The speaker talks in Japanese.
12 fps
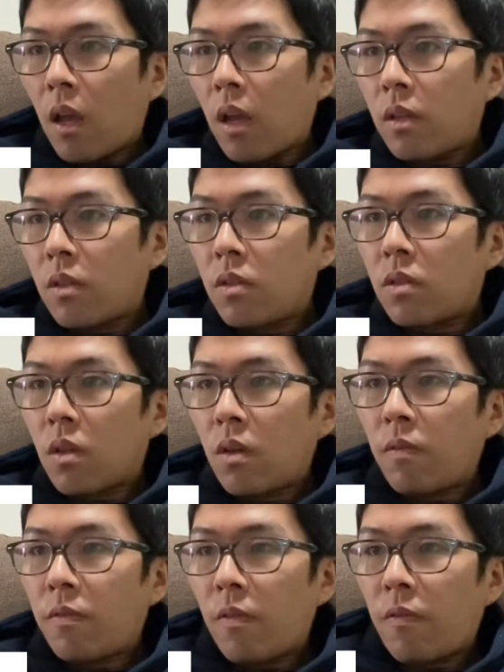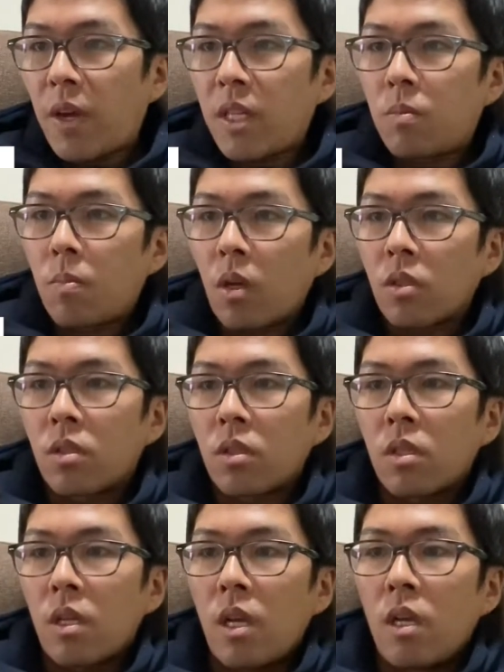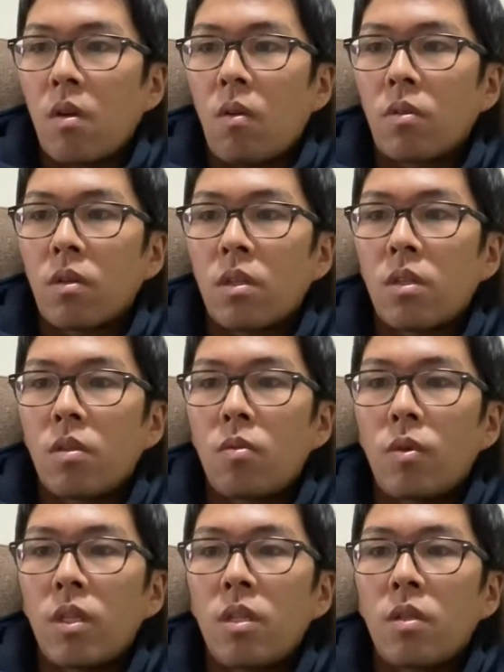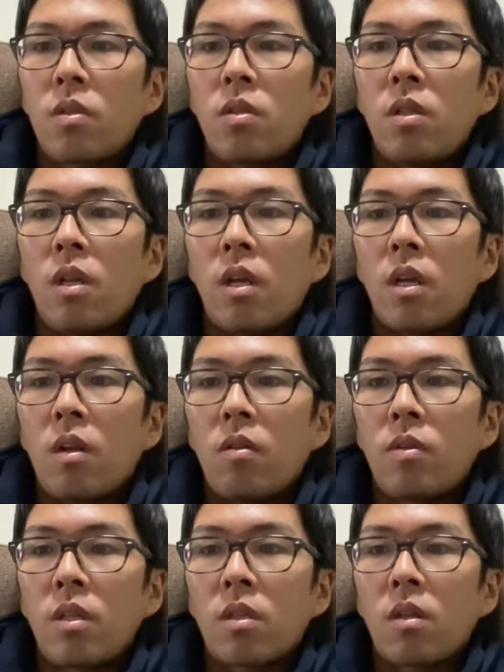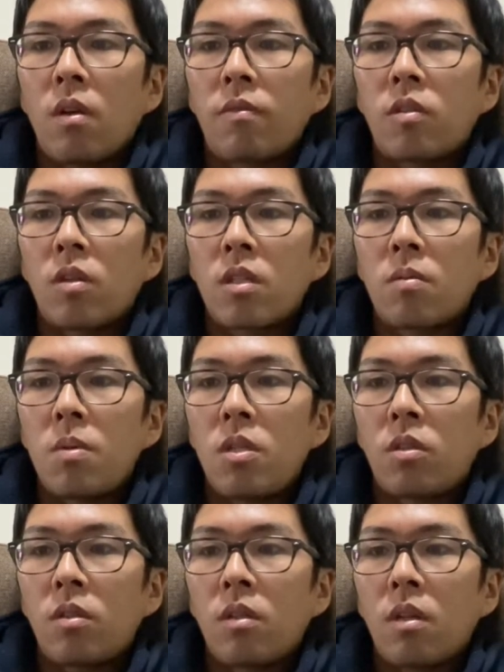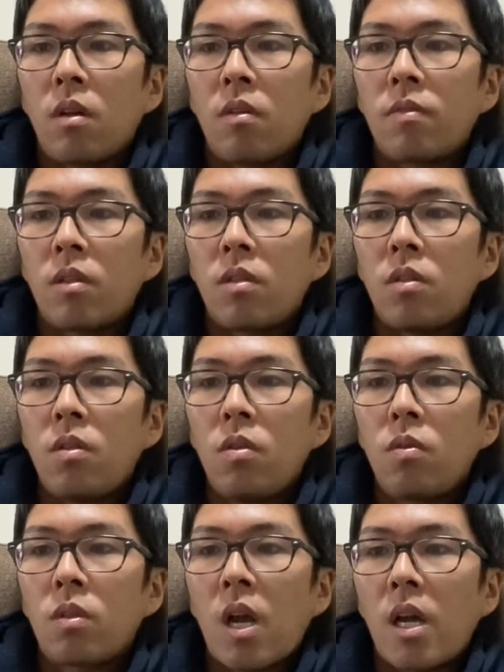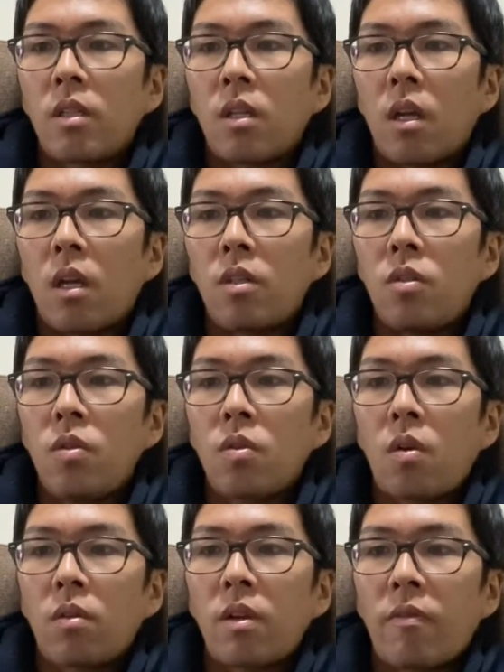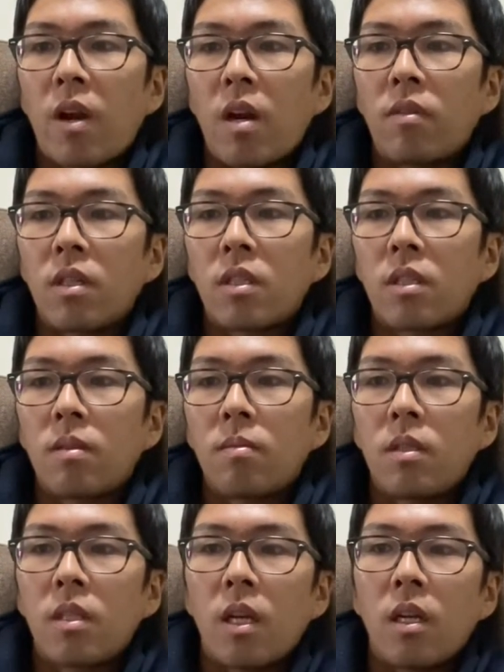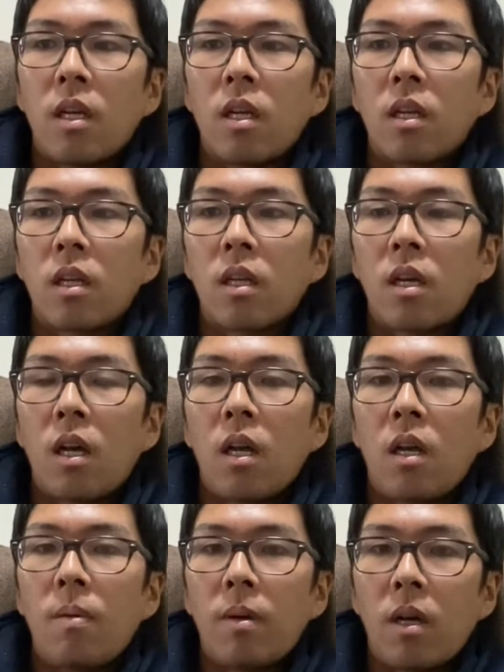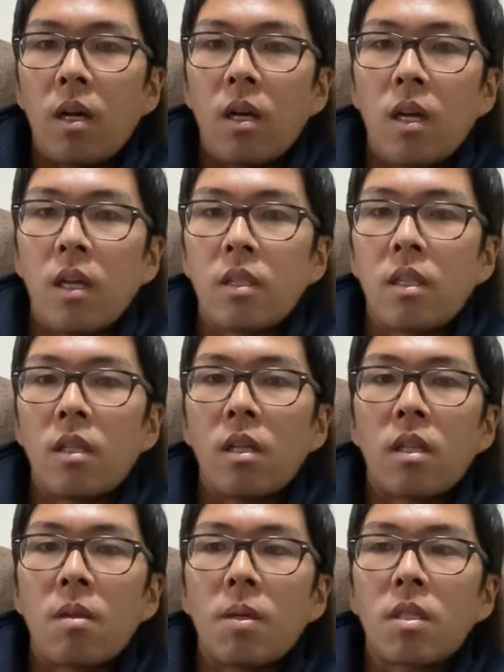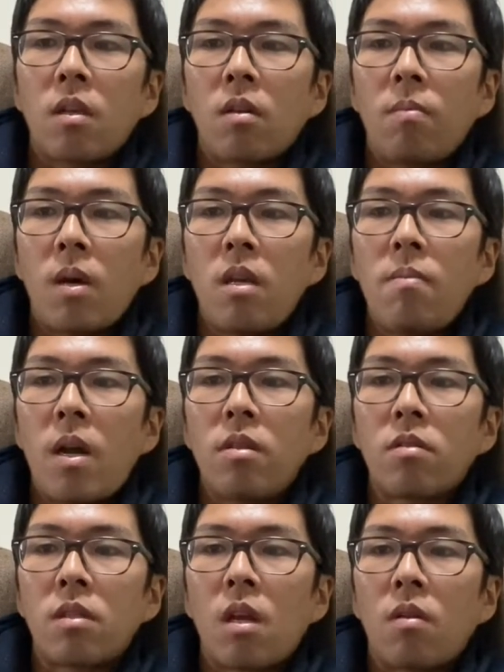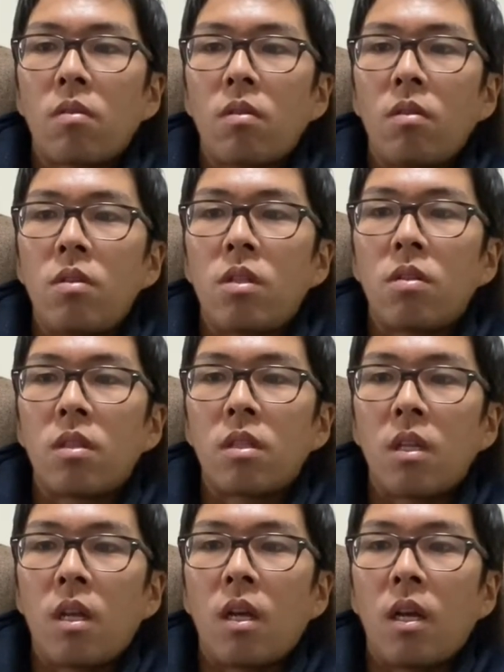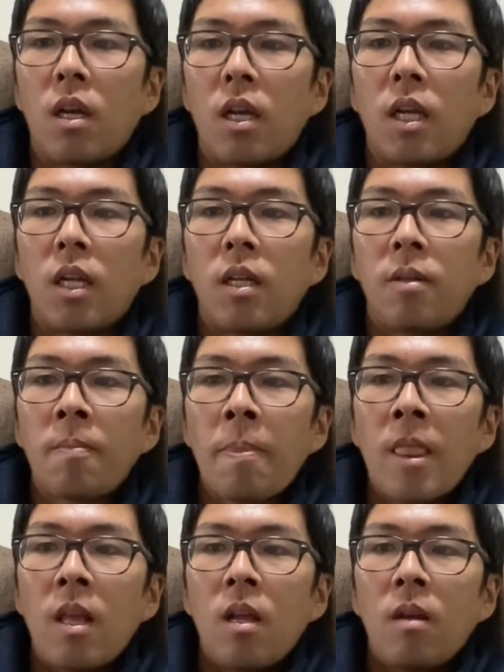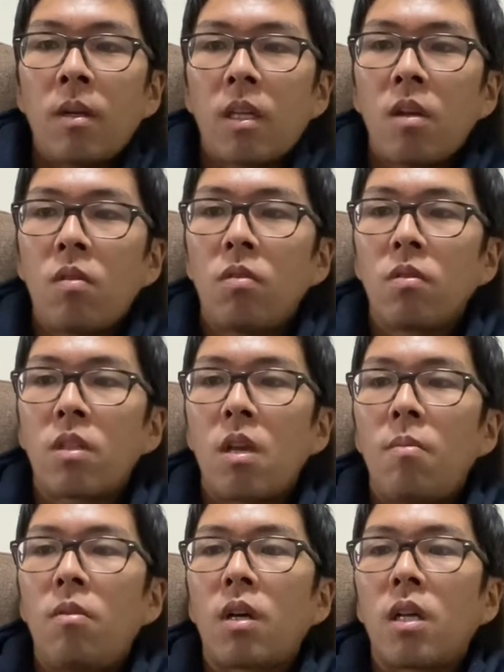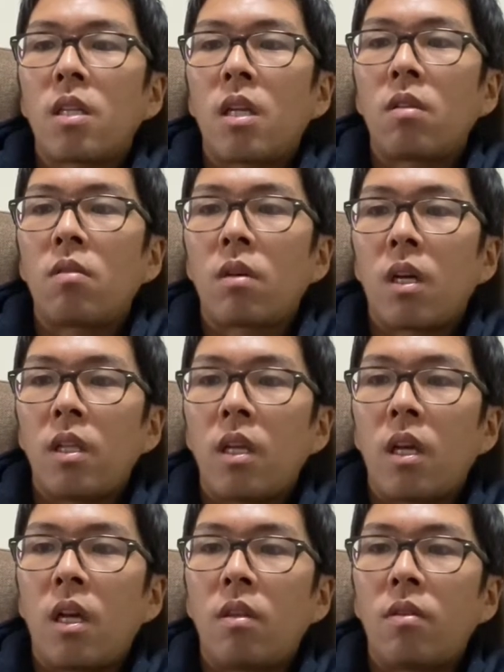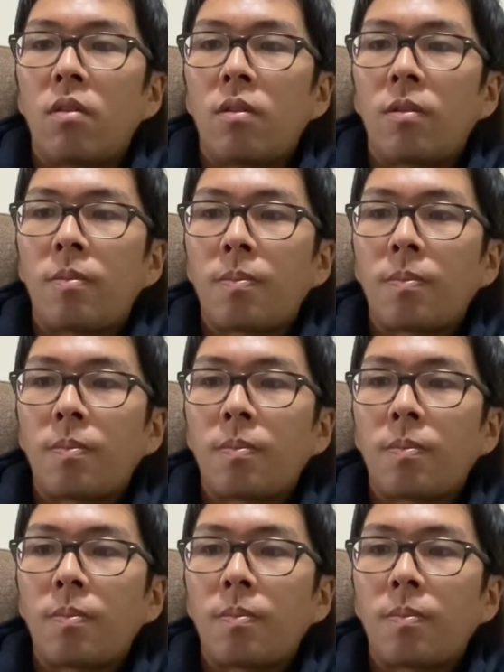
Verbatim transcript: use of face masks in order to reduce the risk of transmission of the new, new coronavirus みたいなカバーってなってますけど、まあ今言ったのと一緒ですね。はい。まあ、健康の専門家さんとかね、あの、